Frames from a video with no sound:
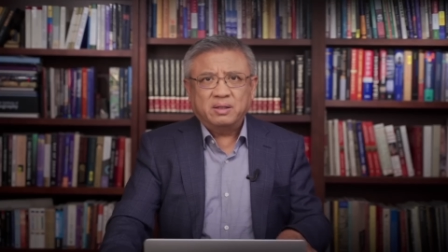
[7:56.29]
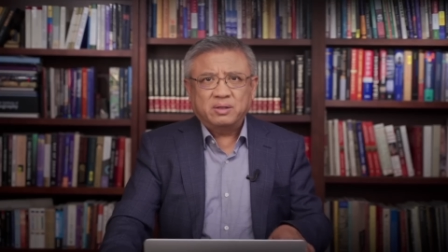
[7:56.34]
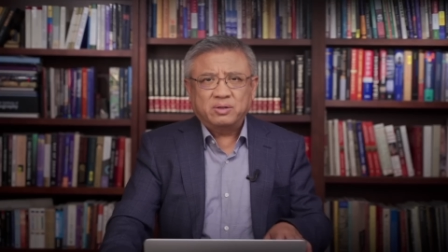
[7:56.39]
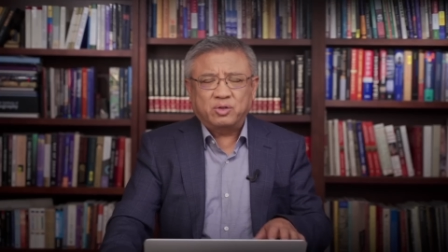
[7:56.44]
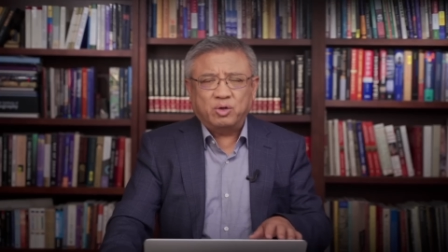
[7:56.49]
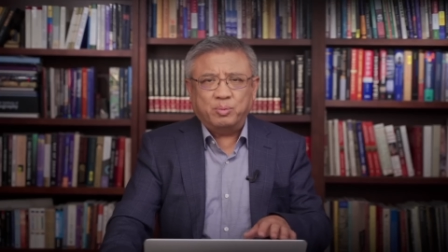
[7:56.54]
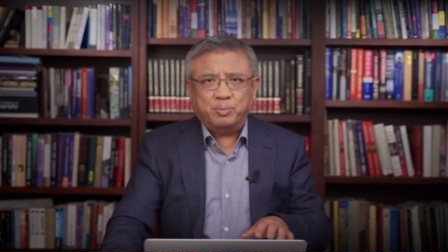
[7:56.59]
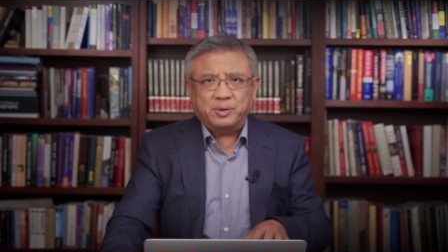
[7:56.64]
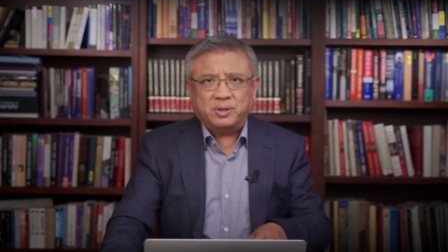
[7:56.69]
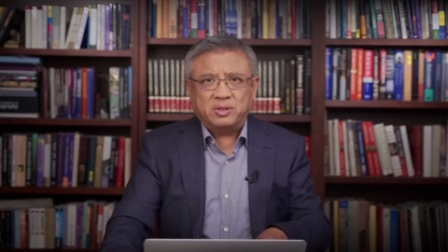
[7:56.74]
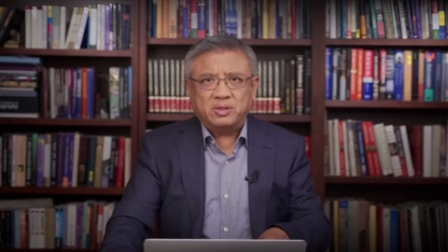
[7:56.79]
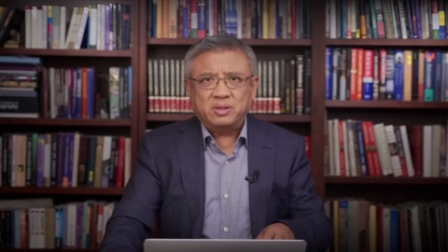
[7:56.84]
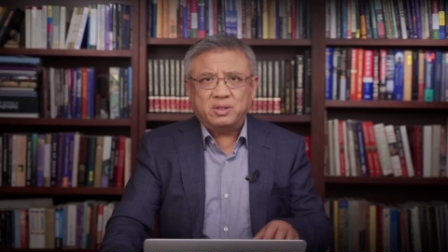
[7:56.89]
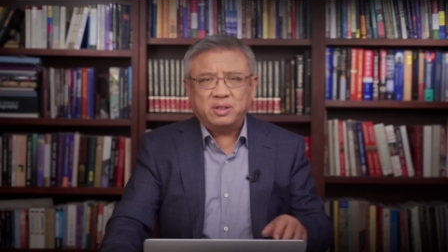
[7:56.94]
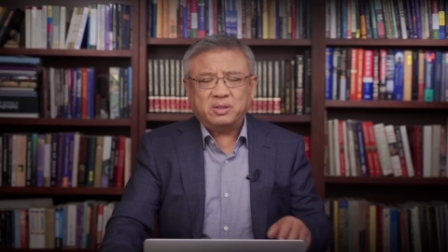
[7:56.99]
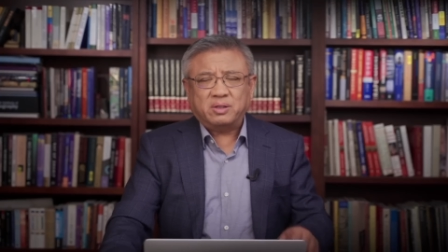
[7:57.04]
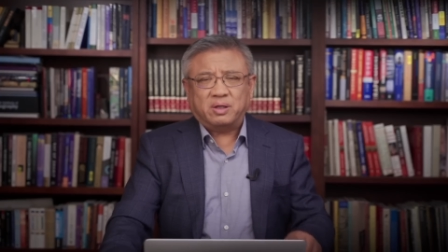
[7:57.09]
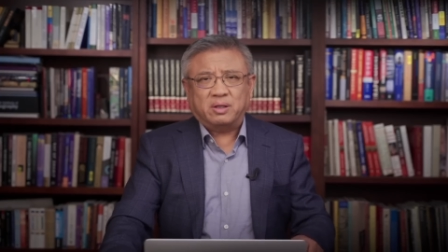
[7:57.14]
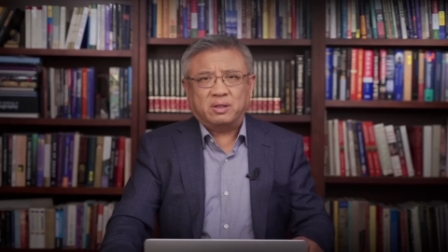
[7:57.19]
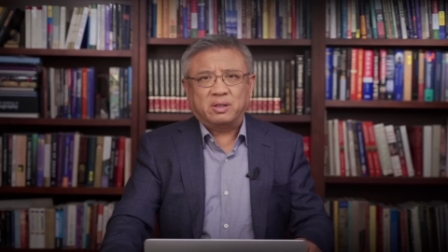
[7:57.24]
都比直接
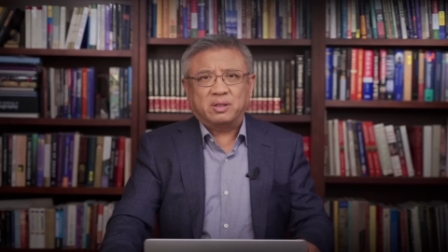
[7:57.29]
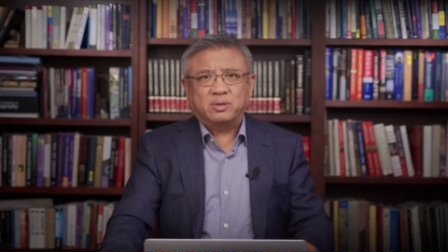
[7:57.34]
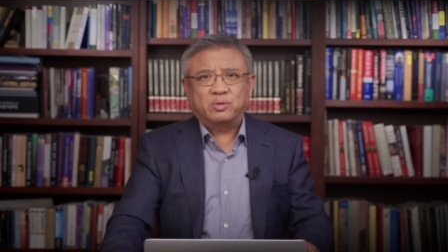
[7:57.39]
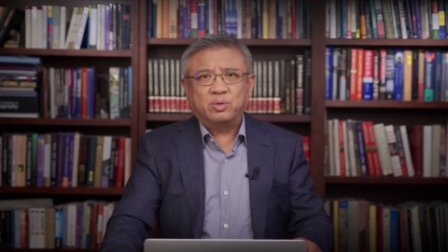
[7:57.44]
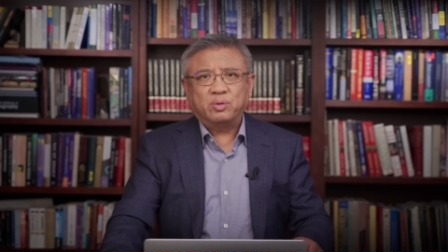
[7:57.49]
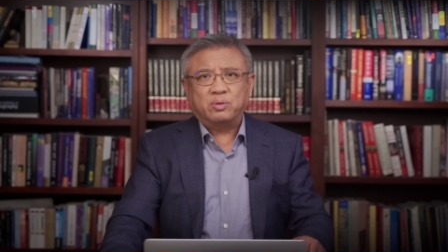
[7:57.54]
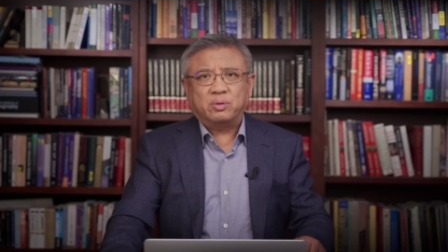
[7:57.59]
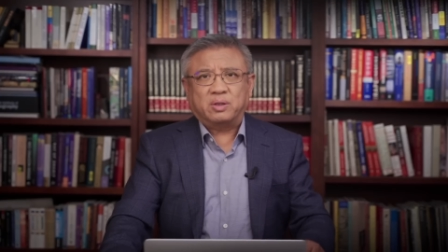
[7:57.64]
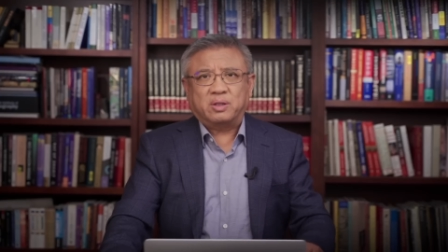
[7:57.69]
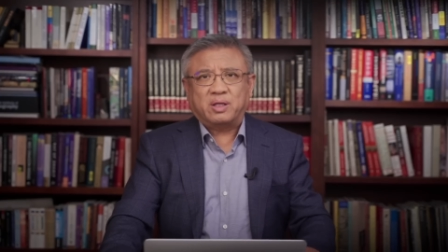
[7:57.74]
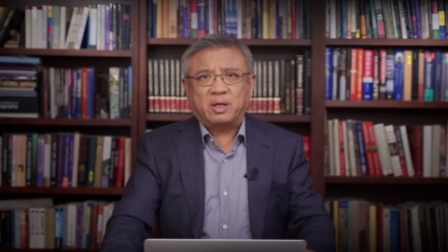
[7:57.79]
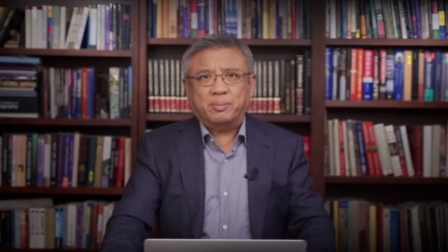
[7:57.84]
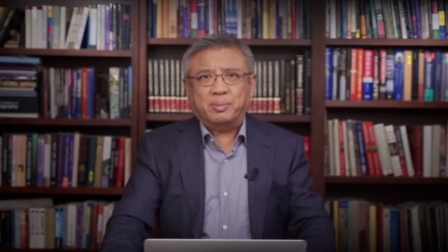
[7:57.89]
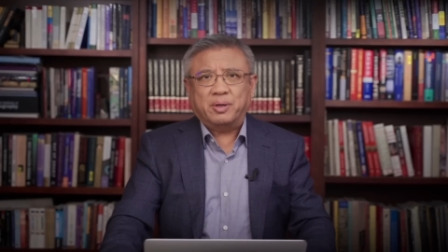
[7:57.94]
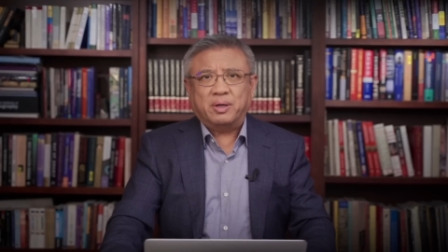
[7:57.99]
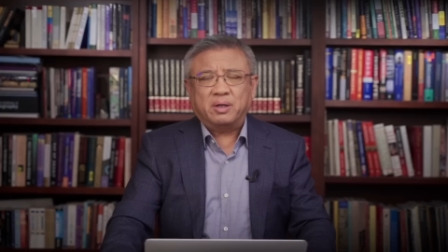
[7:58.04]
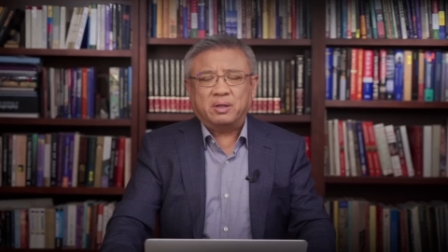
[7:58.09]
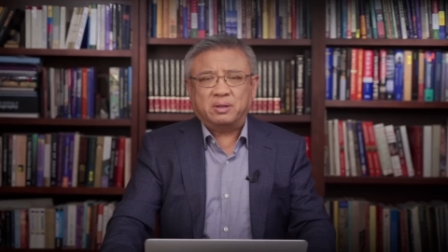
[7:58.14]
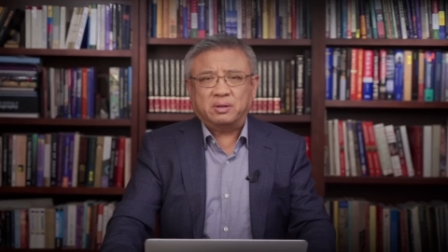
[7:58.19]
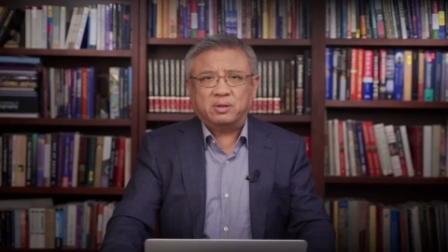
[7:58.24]
找一个中国的代表
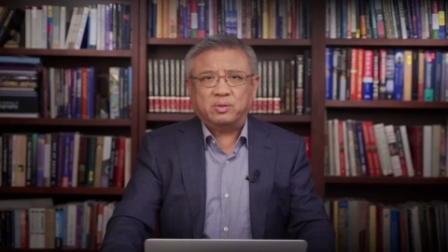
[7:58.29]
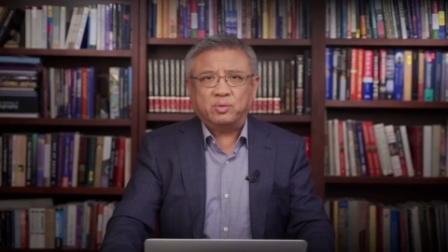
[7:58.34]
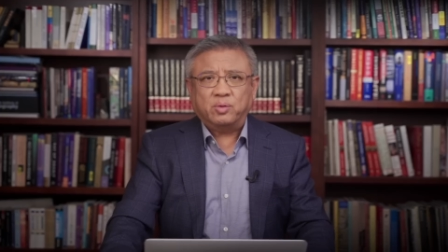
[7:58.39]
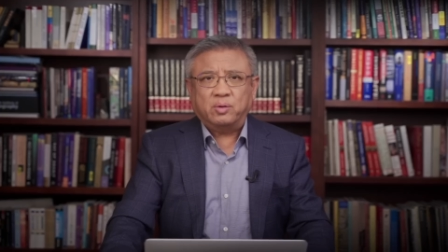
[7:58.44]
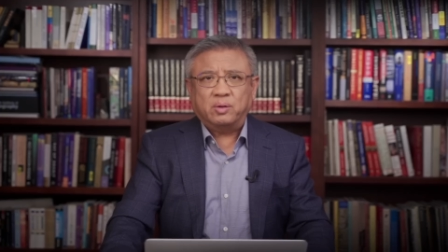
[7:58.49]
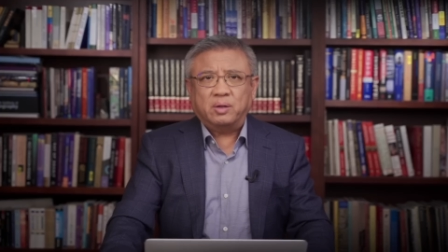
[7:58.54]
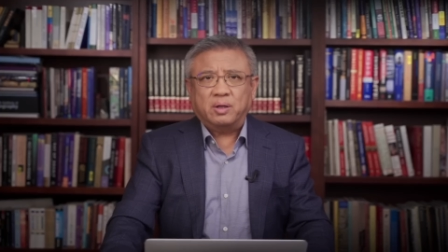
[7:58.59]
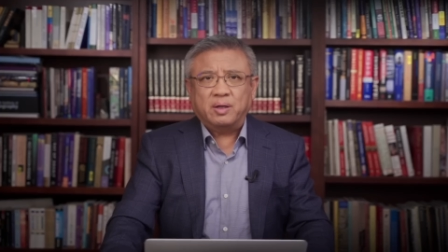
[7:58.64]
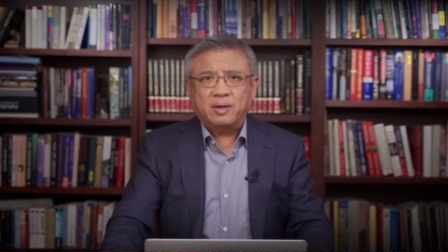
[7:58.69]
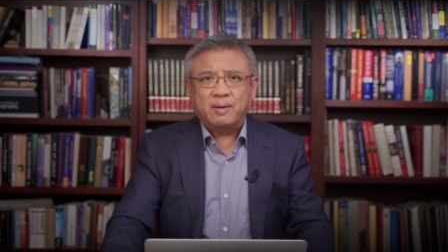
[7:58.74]
要好得多。